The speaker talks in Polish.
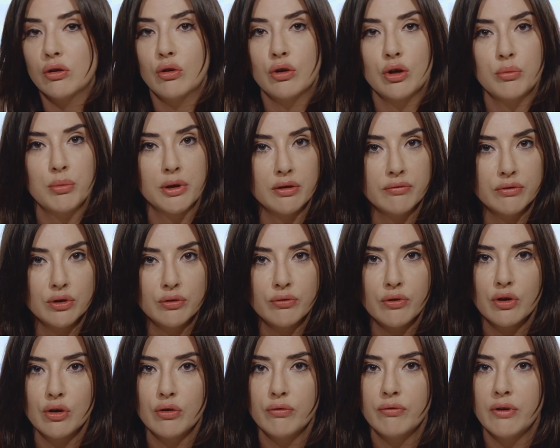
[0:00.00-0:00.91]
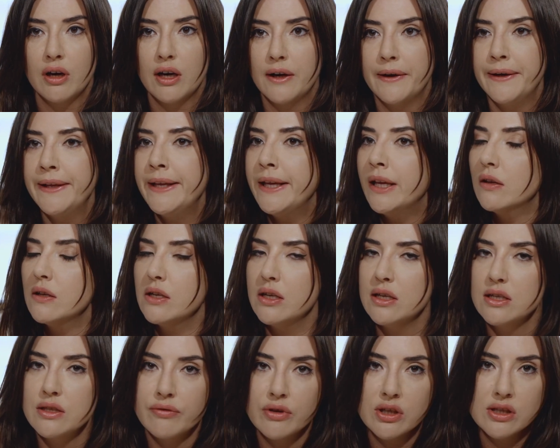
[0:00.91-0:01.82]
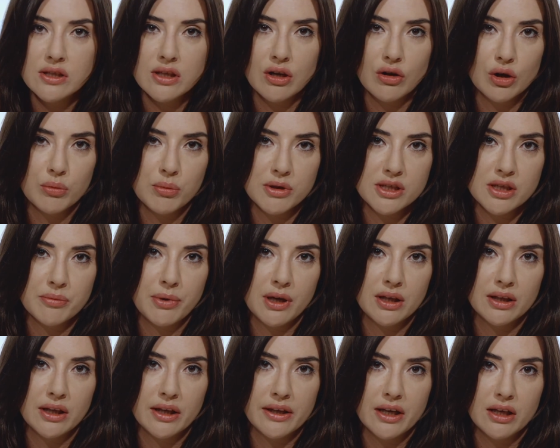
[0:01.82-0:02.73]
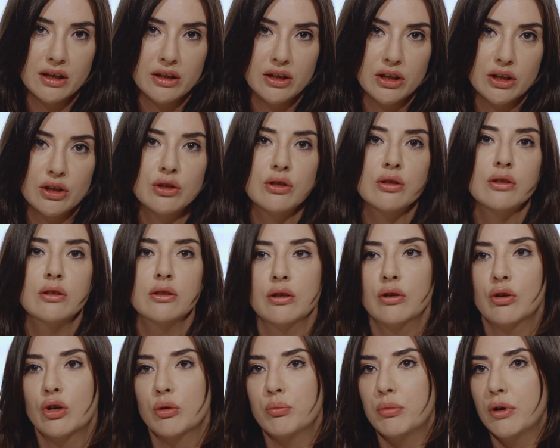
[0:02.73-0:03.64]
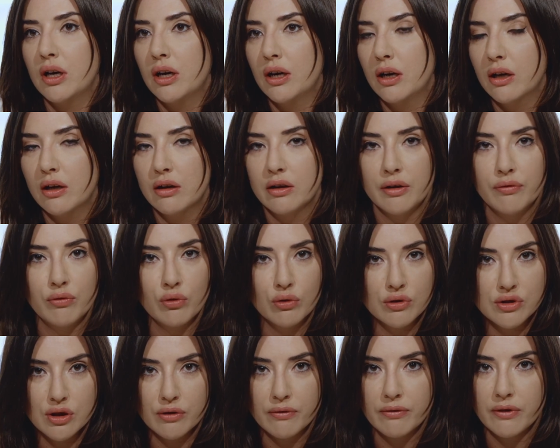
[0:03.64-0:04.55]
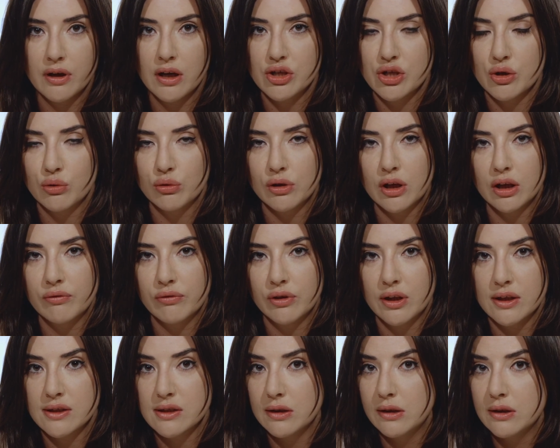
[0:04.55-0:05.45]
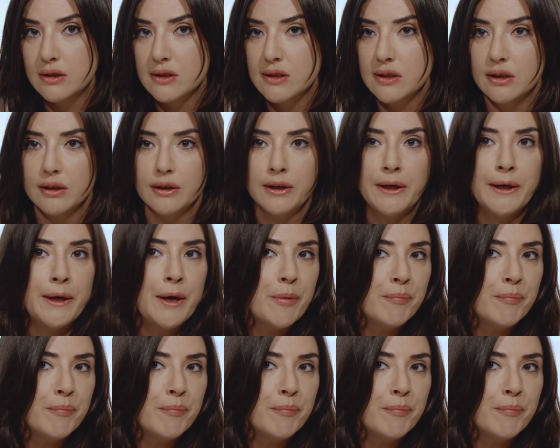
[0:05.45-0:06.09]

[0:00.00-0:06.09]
choroba nowotworowa, nieswoista choroba zapalna jelit, e, choroba refluksowa żołądka dwunastnicy,